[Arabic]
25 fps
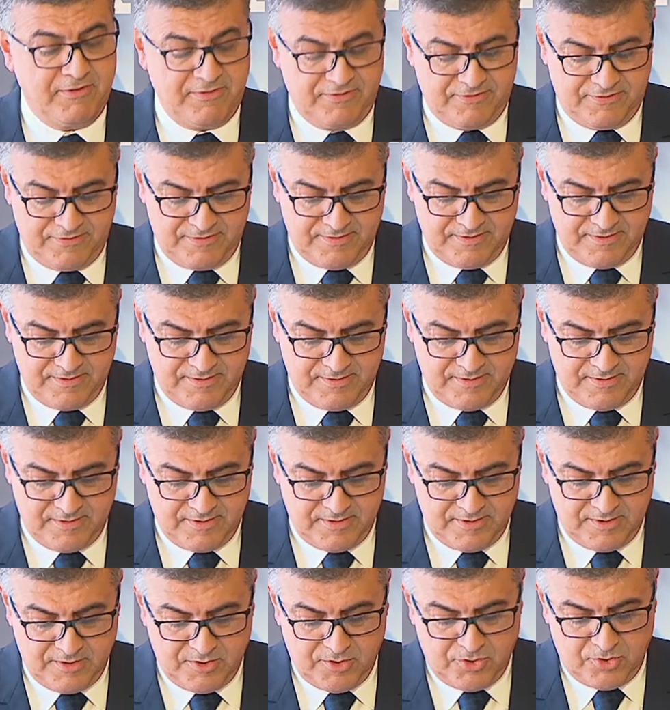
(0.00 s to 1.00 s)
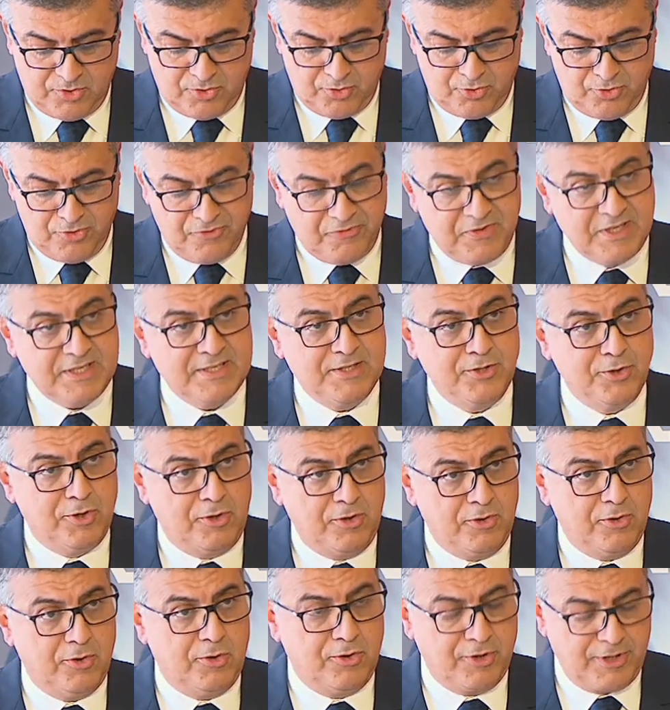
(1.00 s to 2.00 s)
على حرصه الدائم على
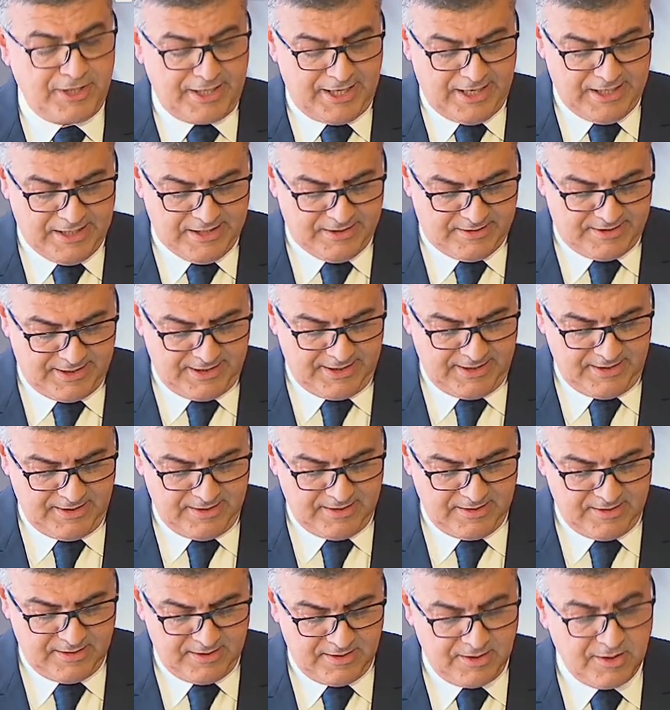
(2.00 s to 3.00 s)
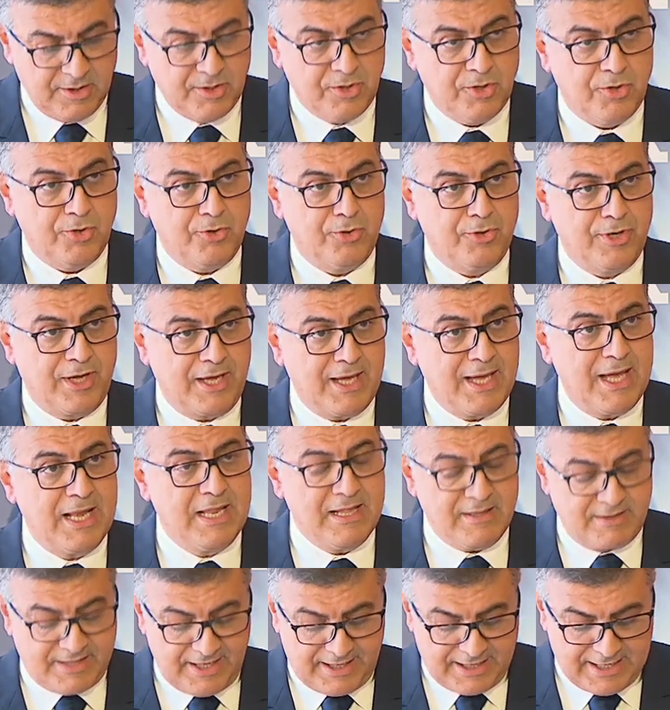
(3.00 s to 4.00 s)
بلورة رؤية حقيقية
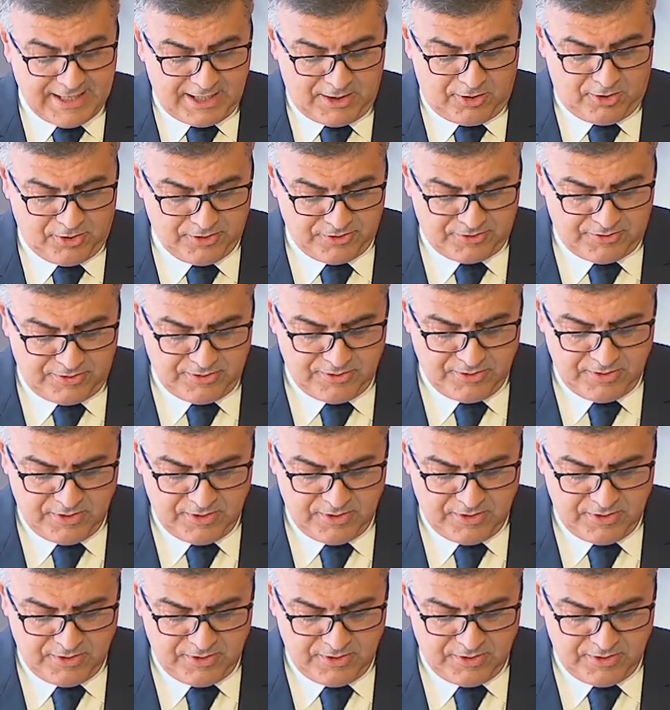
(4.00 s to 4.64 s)
وواقعية